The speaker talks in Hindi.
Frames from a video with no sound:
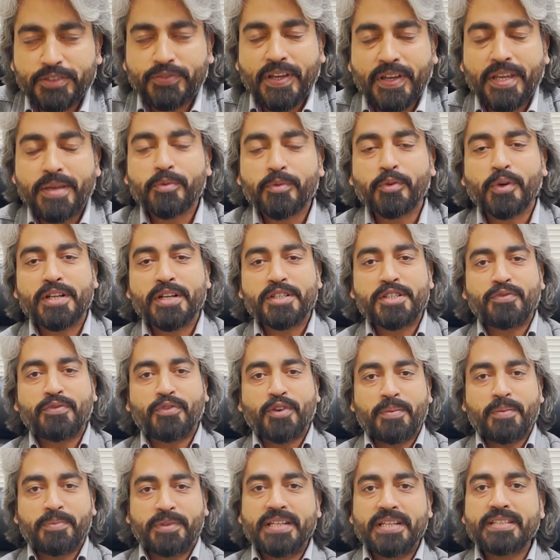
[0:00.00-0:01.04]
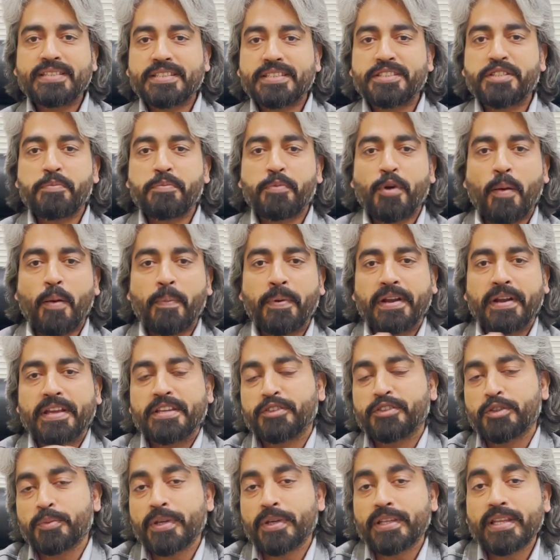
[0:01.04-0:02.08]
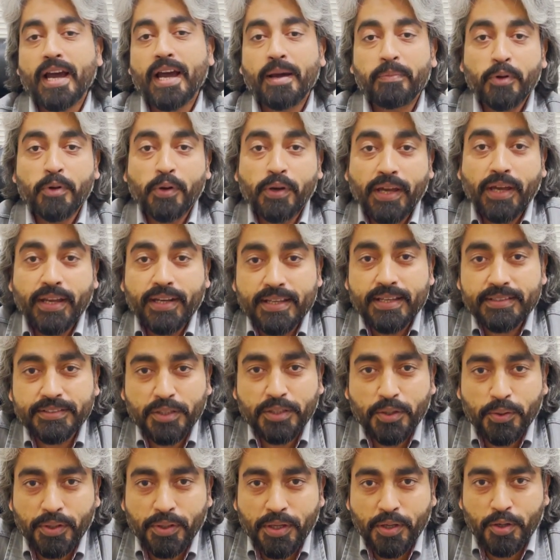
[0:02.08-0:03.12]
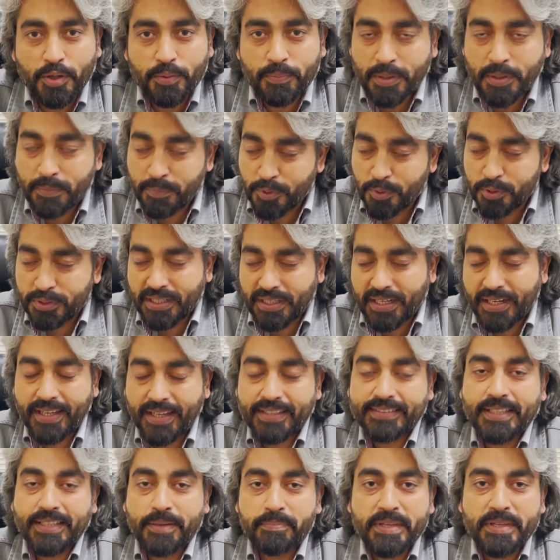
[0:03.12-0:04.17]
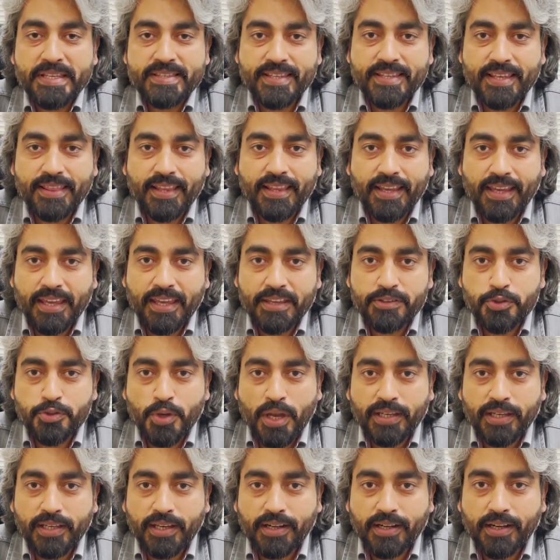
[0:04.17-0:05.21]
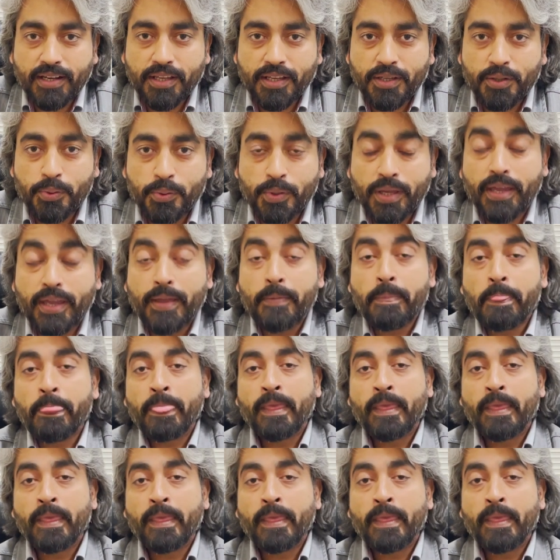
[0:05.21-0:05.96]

इज़ फ़हीम कुरैशी फ्रॉम 360 प्रॉपर्टीज़ उम्मीद है आप लोग खैरियत से होंगे और भरपूर तरीके से अपनी ज़िंदगी एंजॉय कर रहे होंगे